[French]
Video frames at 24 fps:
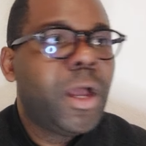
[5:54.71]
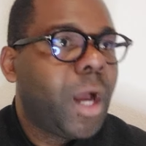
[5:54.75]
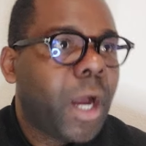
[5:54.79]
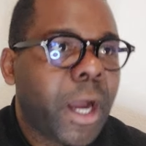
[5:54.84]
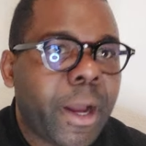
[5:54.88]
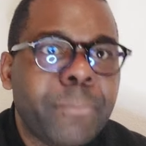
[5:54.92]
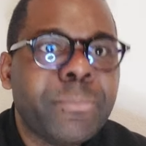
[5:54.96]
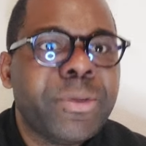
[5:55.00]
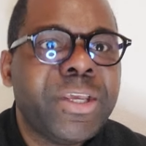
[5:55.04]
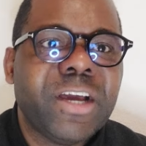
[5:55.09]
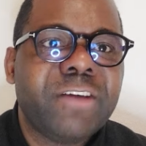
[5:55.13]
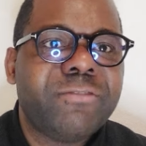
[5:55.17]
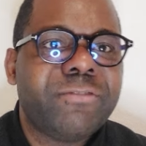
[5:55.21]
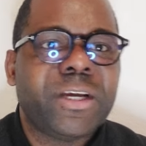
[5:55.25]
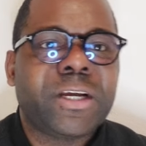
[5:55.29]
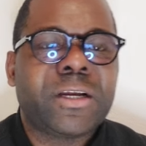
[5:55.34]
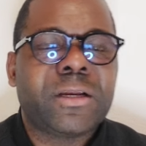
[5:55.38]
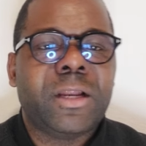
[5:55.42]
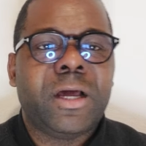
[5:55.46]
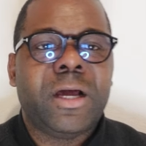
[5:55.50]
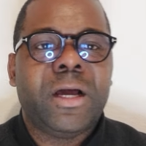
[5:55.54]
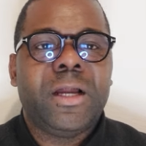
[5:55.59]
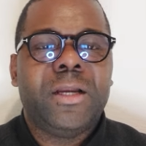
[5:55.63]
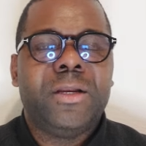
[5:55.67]
ami avec
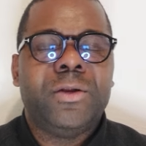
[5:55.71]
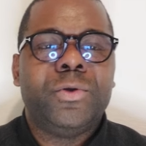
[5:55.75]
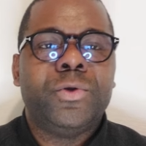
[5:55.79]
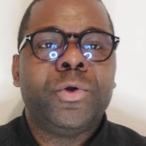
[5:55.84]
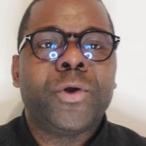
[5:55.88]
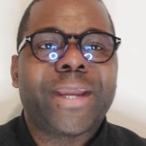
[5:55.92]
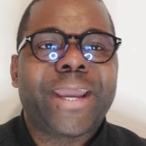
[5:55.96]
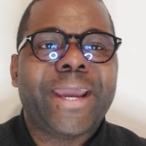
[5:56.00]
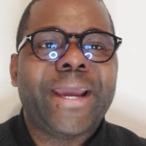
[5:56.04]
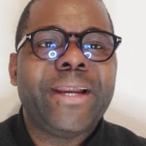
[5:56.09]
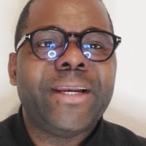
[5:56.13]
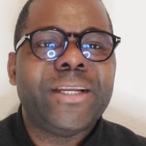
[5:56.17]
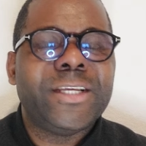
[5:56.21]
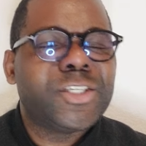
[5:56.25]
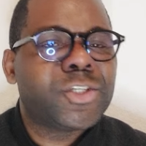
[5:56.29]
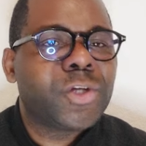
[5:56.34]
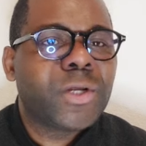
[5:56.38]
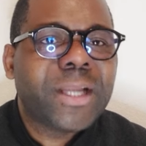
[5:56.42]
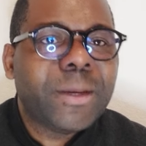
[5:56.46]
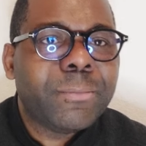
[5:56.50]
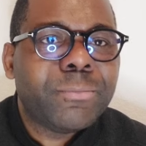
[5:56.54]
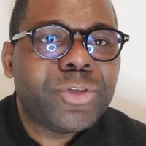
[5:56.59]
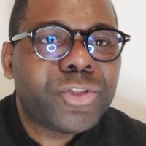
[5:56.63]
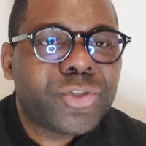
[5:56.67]
la, lequel ils
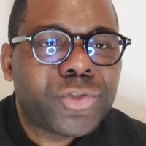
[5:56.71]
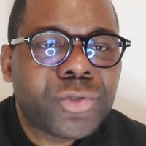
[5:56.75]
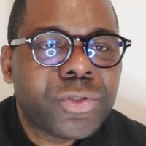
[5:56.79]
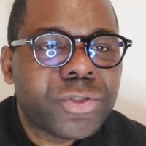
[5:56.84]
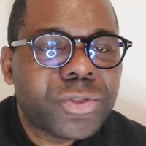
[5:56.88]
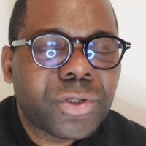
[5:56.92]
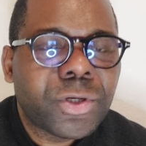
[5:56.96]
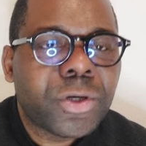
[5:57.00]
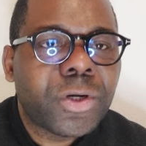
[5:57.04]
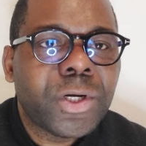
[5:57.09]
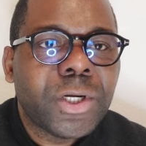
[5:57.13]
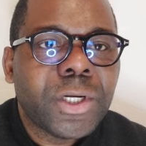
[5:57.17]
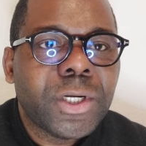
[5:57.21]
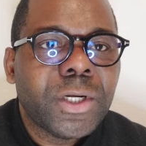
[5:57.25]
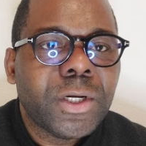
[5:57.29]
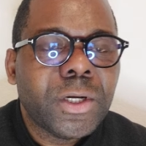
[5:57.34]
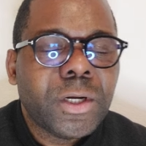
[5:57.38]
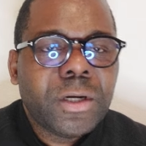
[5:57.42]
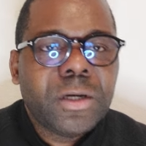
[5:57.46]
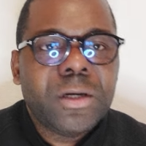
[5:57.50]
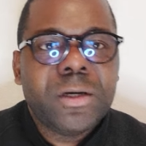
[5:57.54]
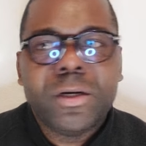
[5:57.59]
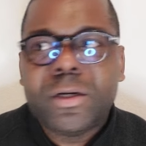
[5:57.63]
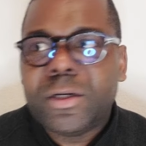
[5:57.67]
ont l'habitude
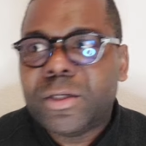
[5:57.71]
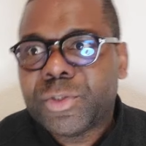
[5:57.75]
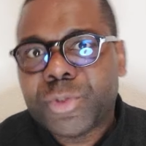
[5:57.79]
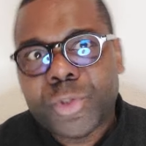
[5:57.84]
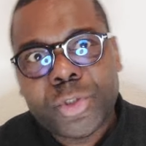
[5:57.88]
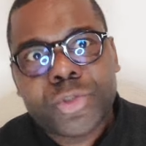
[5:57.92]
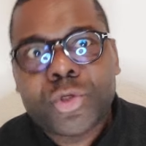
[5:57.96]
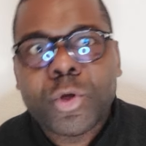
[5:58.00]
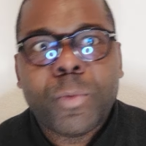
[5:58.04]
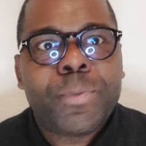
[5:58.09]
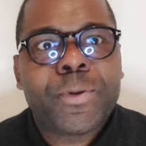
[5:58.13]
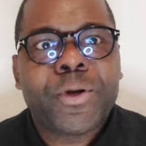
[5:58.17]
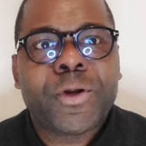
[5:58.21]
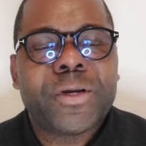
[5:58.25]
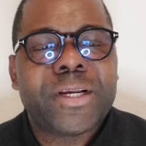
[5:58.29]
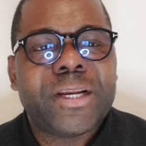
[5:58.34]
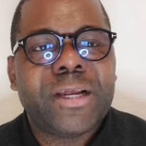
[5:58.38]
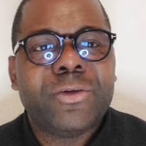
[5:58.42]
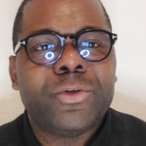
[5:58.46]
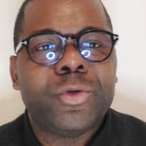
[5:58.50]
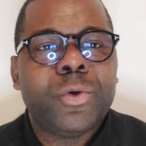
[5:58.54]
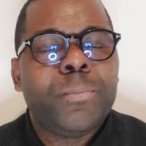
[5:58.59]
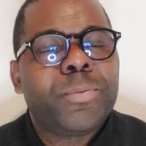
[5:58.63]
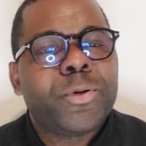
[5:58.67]
euh, de se
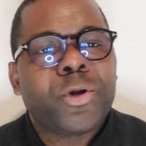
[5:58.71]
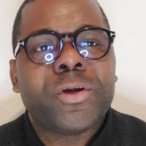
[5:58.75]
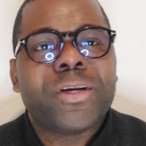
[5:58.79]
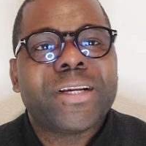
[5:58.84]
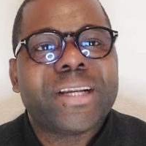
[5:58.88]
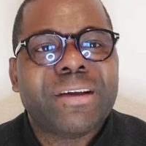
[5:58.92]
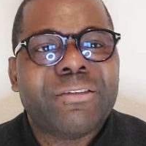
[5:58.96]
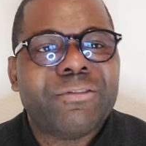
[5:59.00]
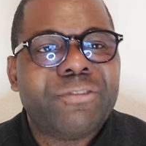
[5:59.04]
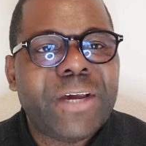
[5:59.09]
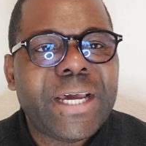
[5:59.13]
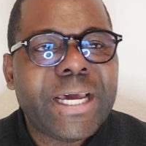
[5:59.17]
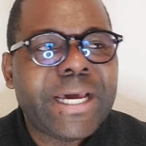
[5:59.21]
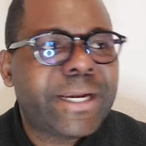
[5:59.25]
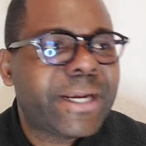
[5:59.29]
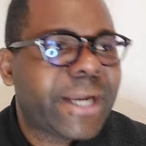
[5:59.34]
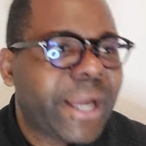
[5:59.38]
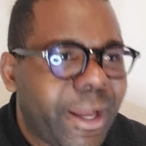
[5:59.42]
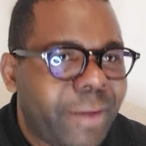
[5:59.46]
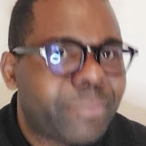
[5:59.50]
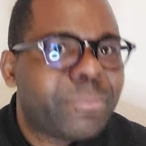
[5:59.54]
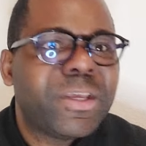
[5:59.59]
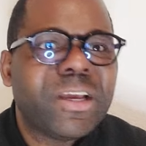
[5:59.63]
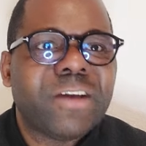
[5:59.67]
prendre, de prendre un verre,
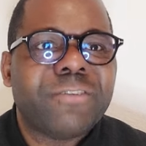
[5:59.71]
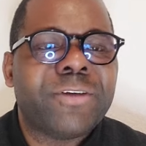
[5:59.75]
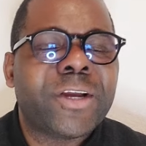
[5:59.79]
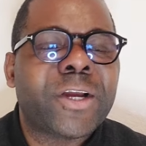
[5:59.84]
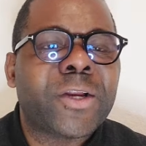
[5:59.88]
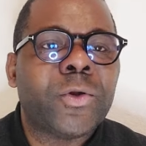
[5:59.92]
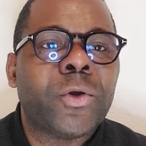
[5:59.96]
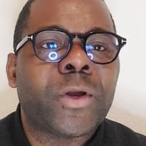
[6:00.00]
ami avec